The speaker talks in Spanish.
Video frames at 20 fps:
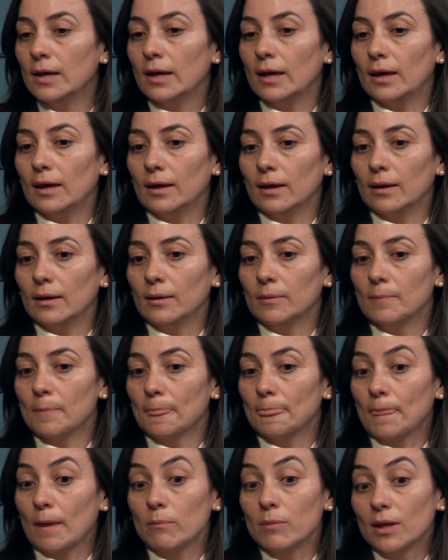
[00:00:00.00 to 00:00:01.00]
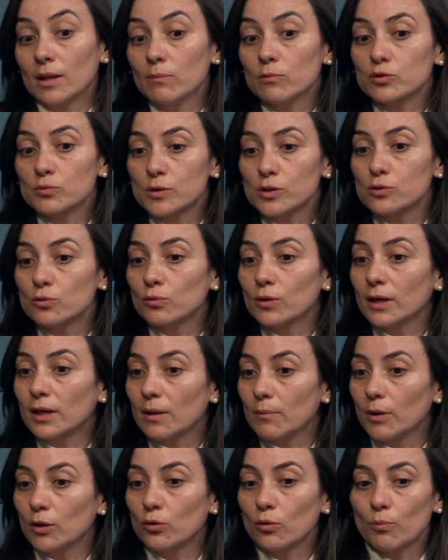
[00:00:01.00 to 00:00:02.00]
Eh, también hemos visto un
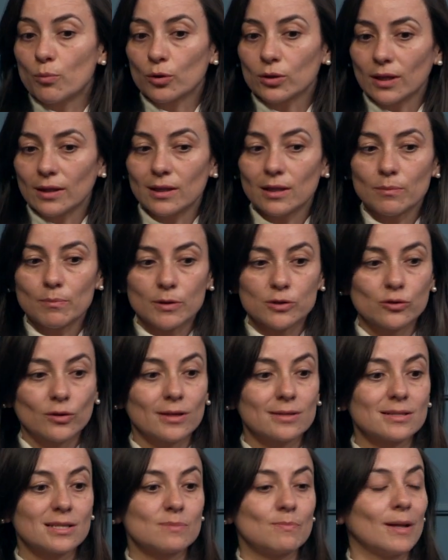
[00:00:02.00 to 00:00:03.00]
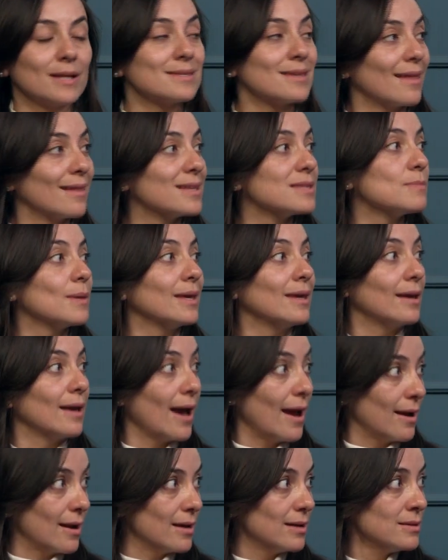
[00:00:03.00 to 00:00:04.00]
incremento importante de personas desplazadas
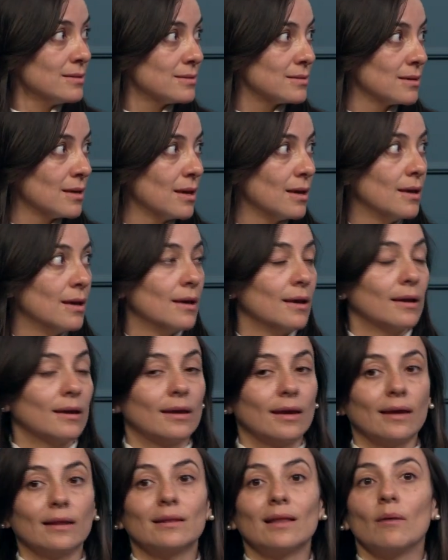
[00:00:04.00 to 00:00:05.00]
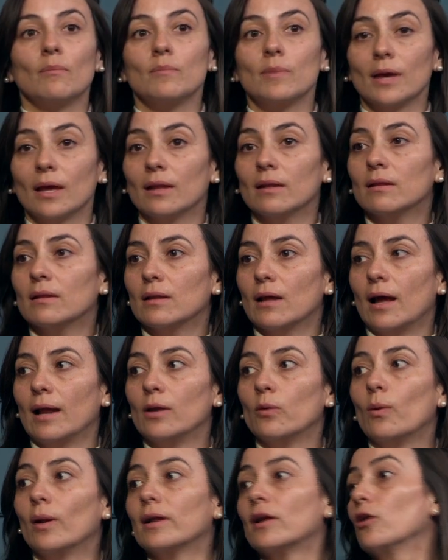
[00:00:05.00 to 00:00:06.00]
mexicanas que también, al
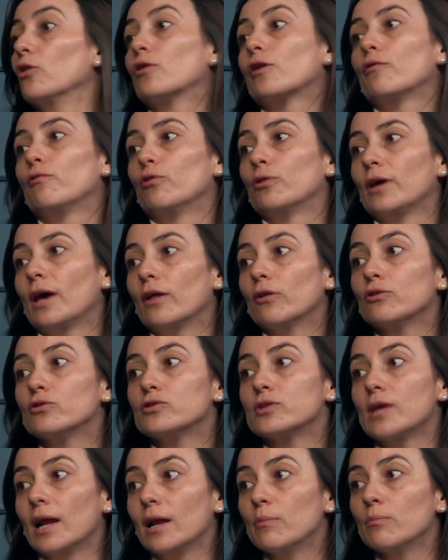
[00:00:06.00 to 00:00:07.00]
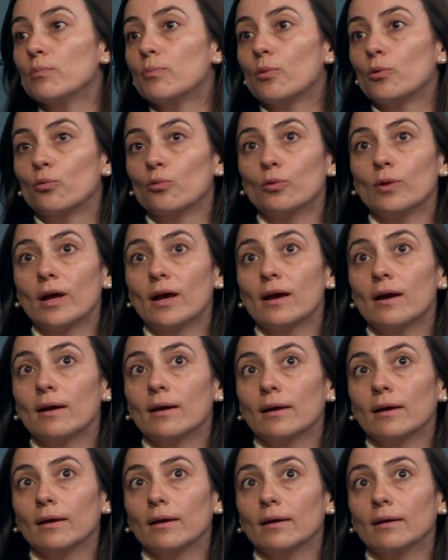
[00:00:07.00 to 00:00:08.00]
igual que los refugiados, salen por una
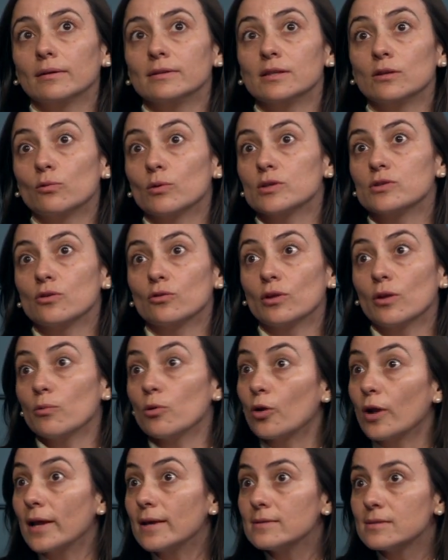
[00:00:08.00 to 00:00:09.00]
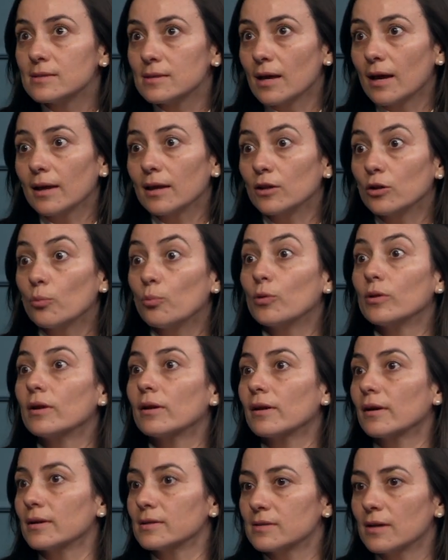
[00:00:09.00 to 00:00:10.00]
eh, situación de violencia y no pueden
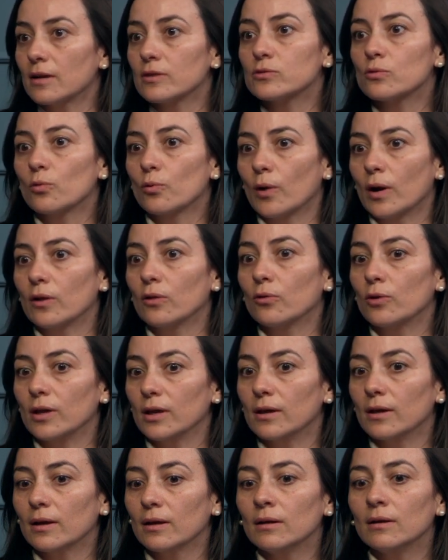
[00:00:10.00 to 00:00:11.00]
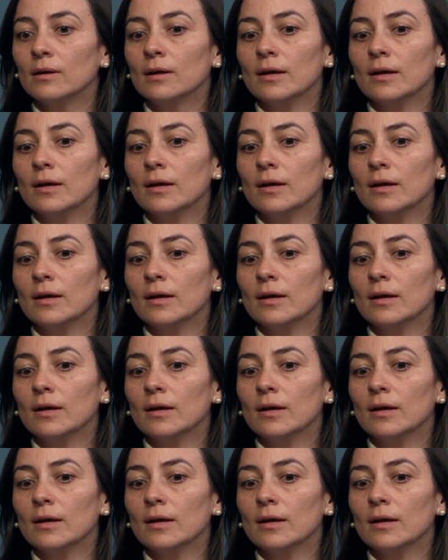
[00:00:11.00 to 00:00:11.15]
regresar a su lugar de origen